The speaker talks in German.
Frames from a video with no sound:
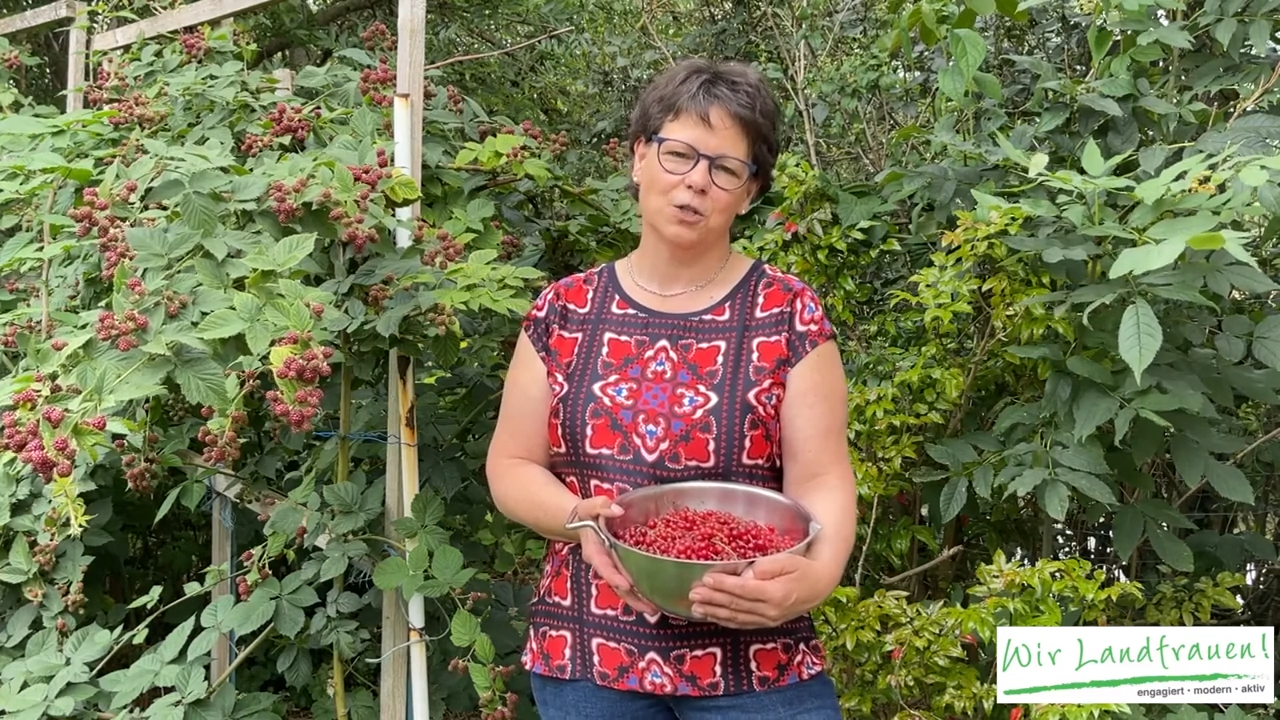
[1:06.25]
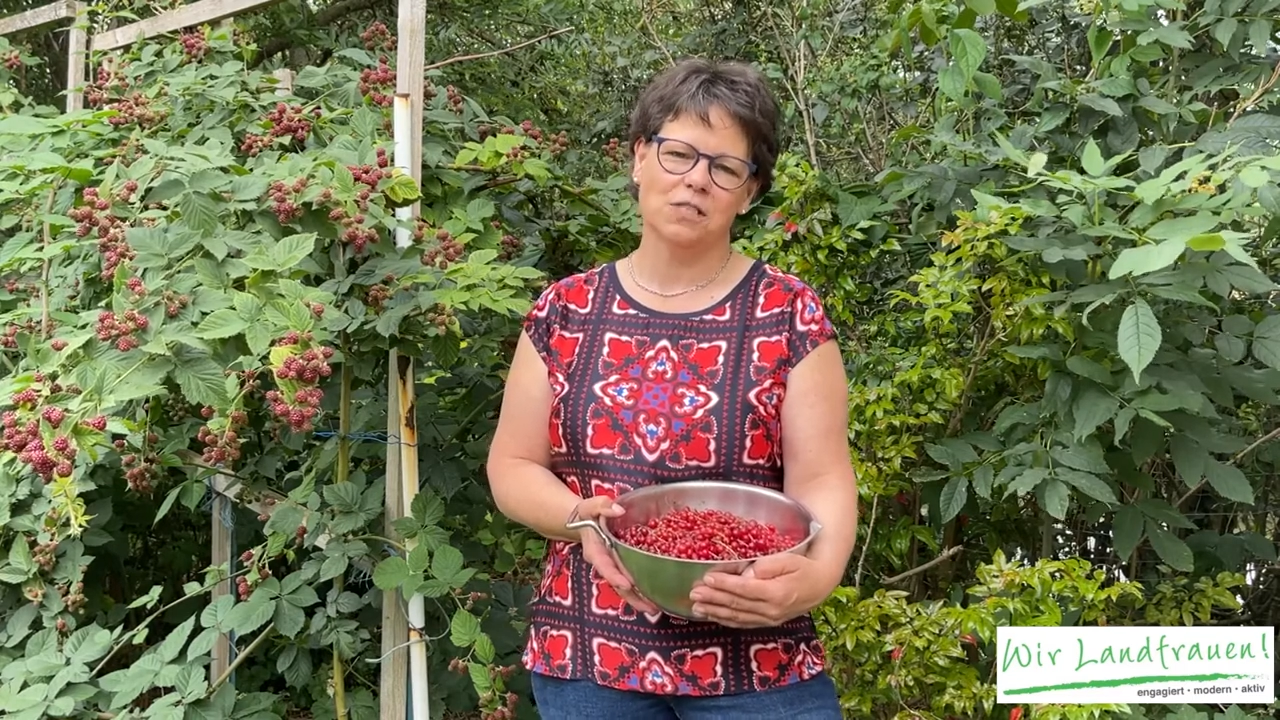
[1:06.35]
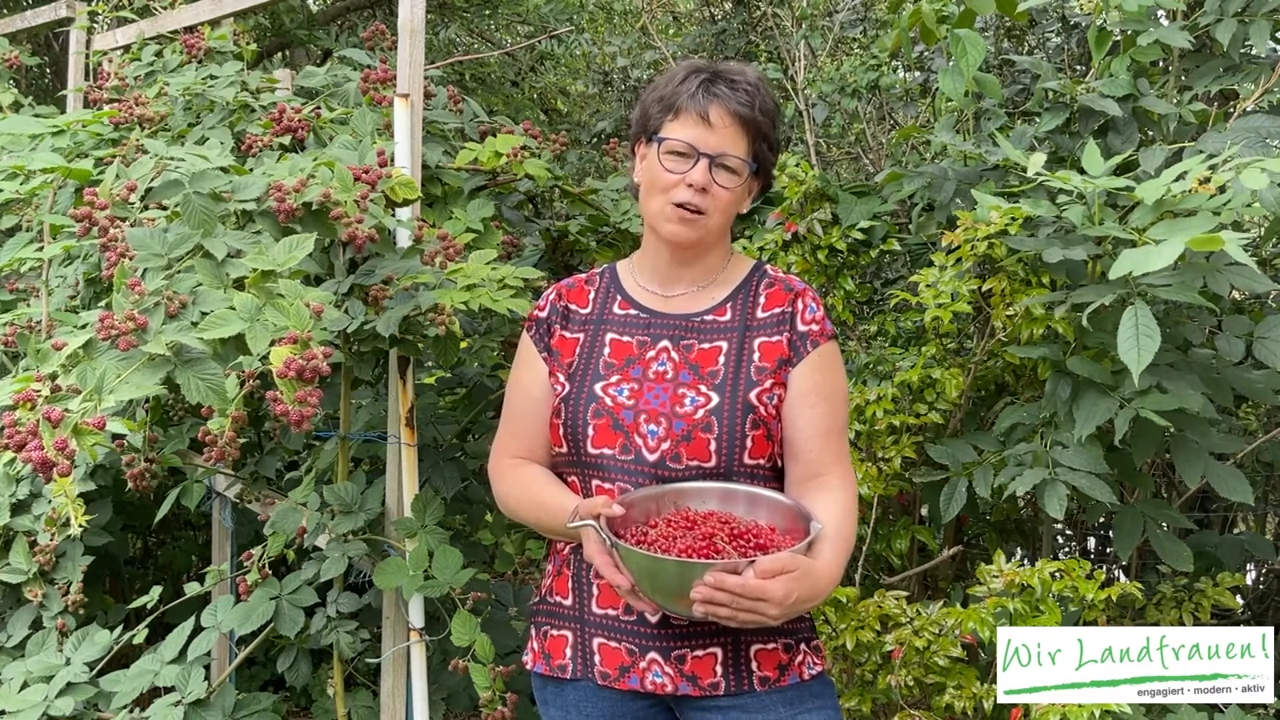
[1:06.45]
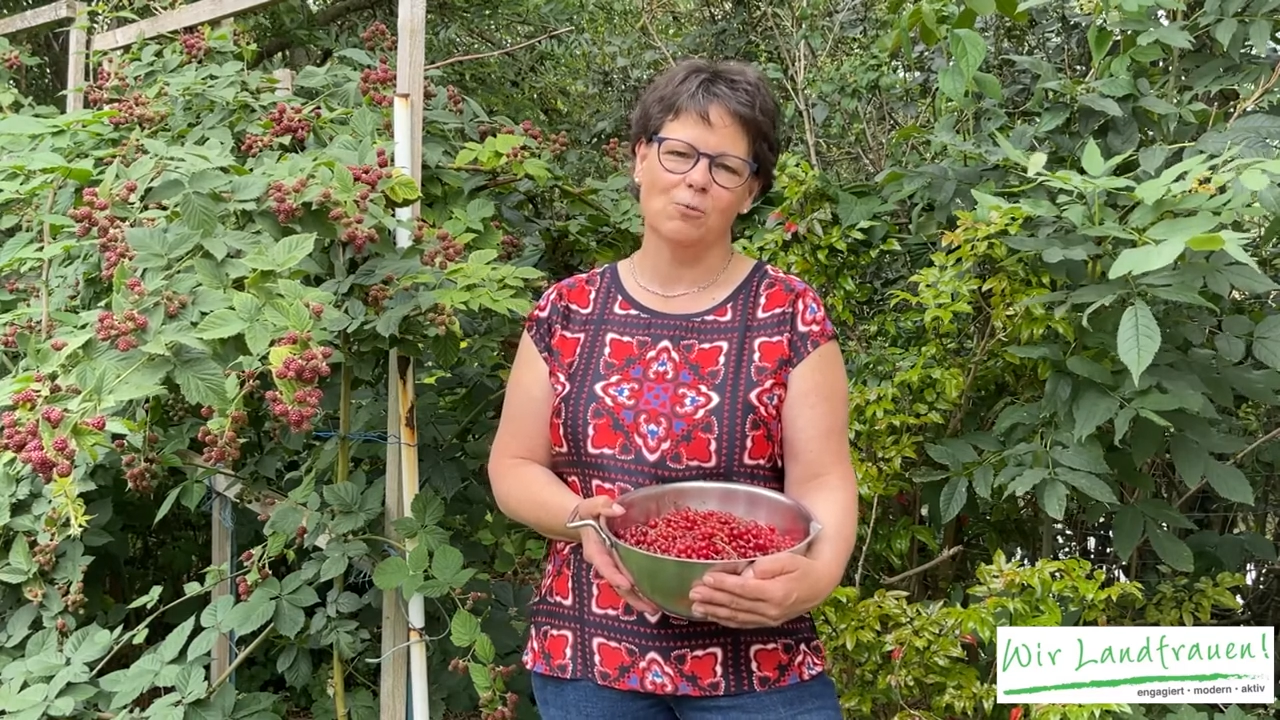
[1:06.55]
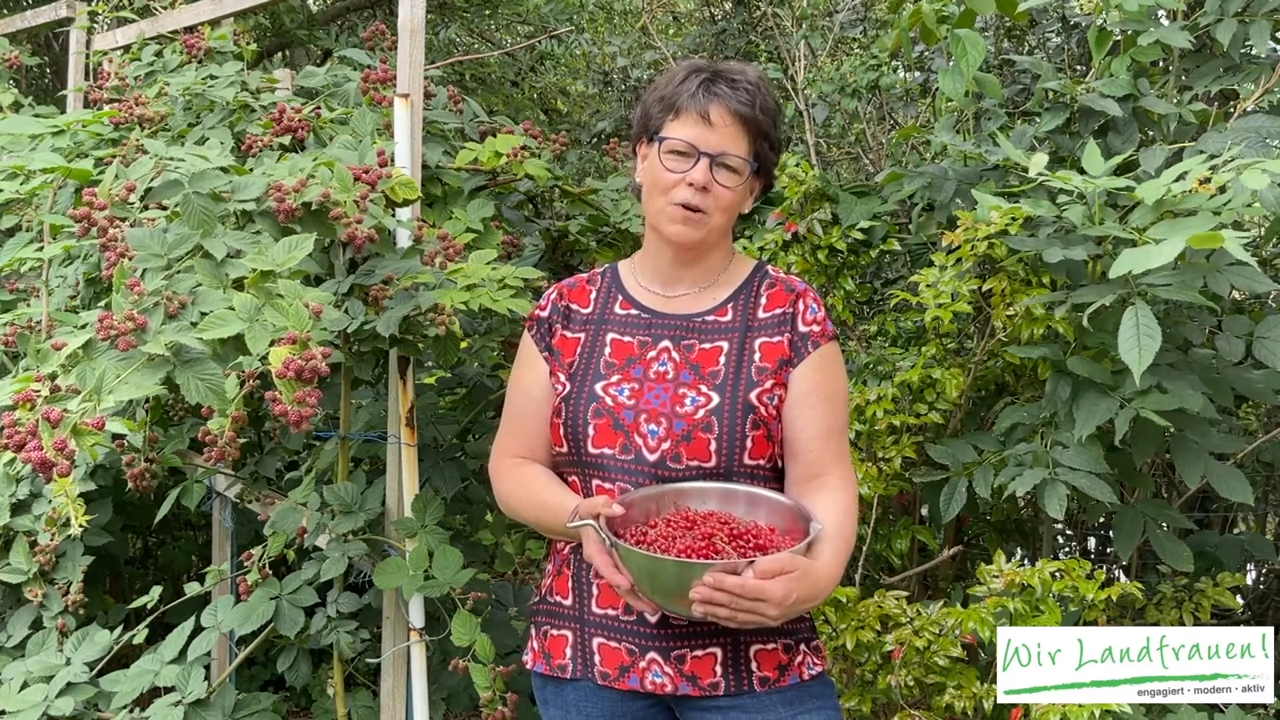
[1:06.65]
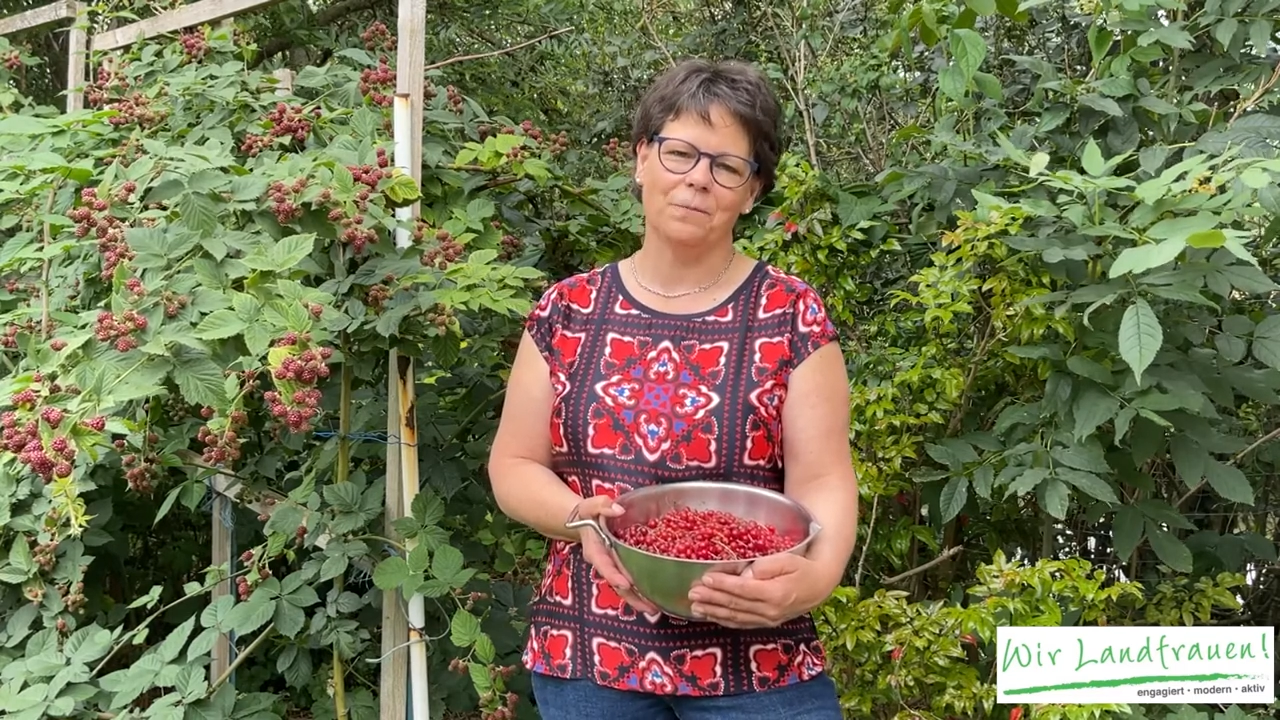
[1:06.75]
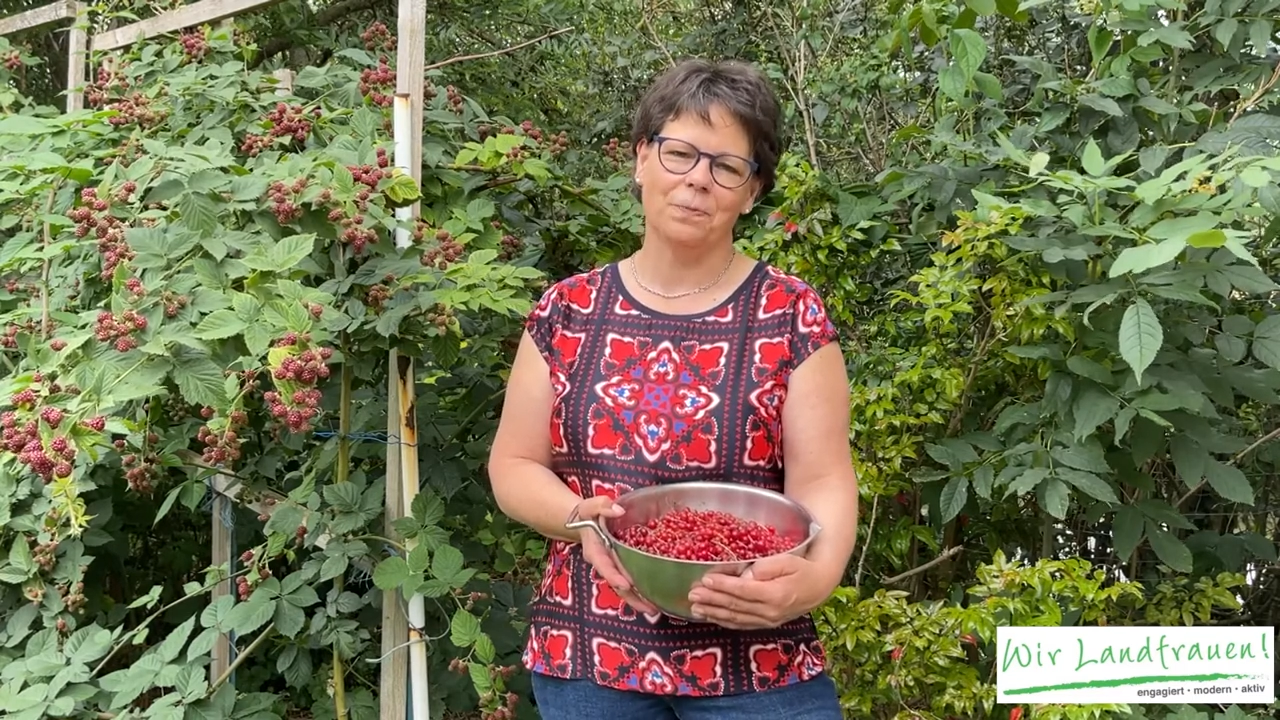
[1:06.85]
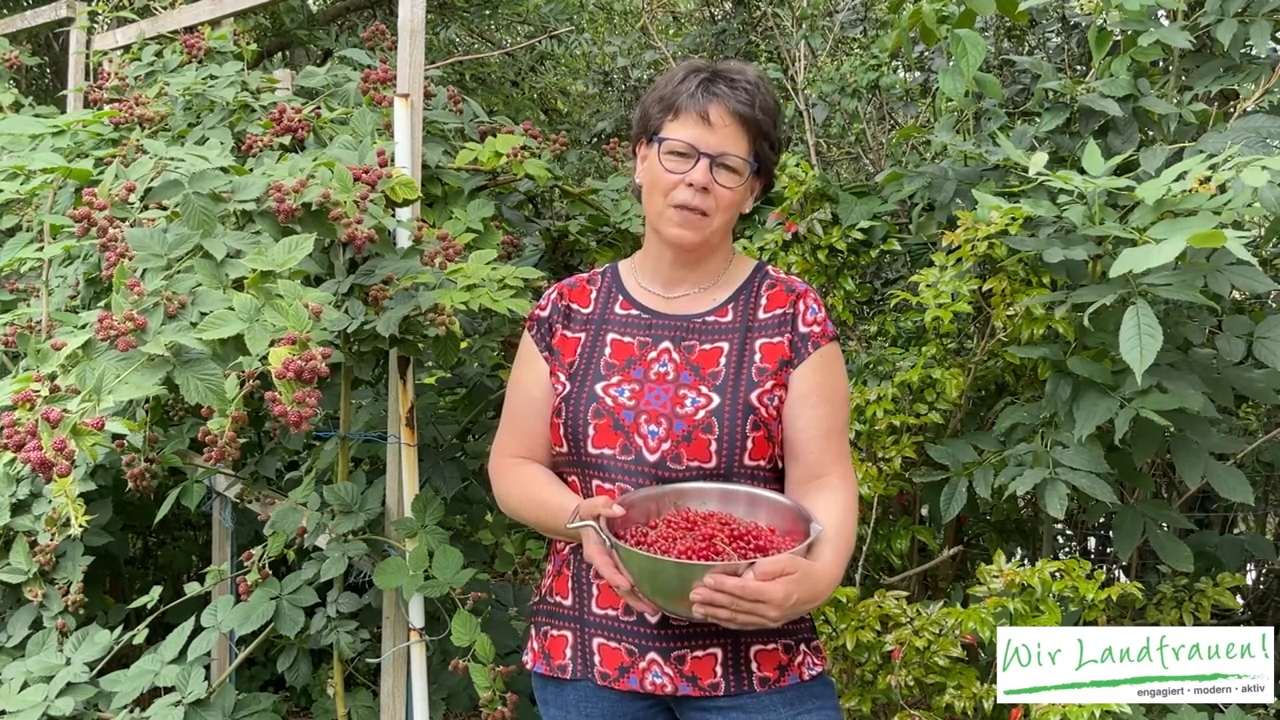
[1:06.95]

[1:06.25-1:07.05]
zaubern.